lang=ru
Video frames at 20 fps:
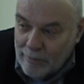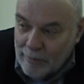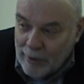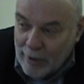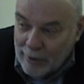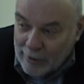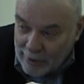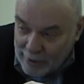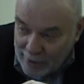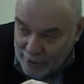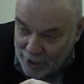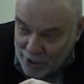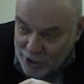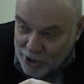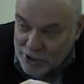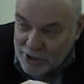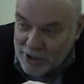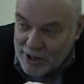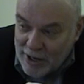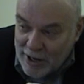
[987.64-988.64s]
Это
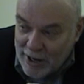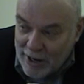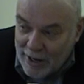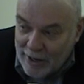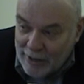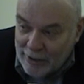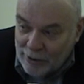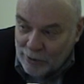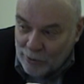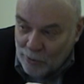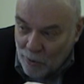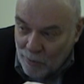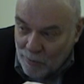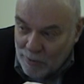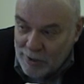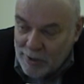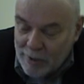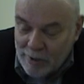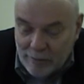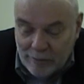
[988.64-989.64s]
логические
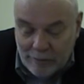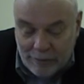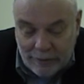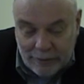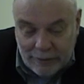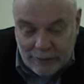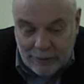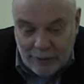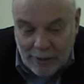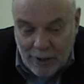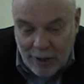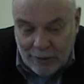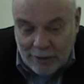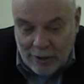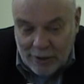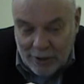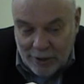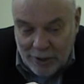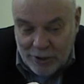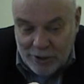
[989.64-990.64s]
доводы,
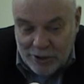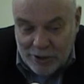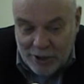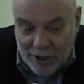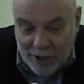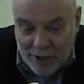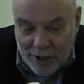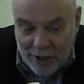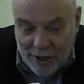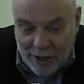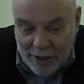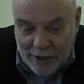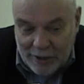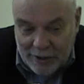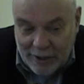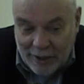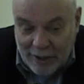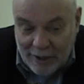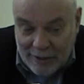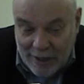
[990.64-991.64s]
фактологические
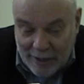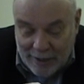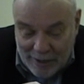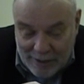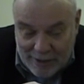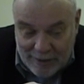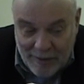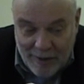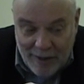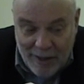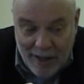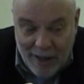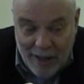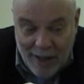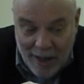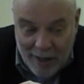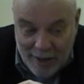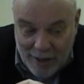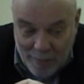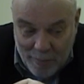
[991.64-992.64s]
доказательства,
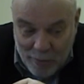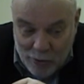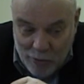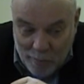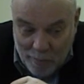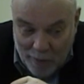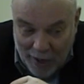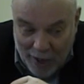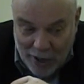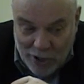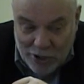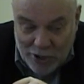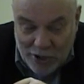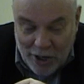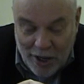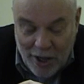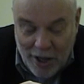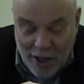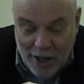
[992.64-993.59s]
и они безупречны.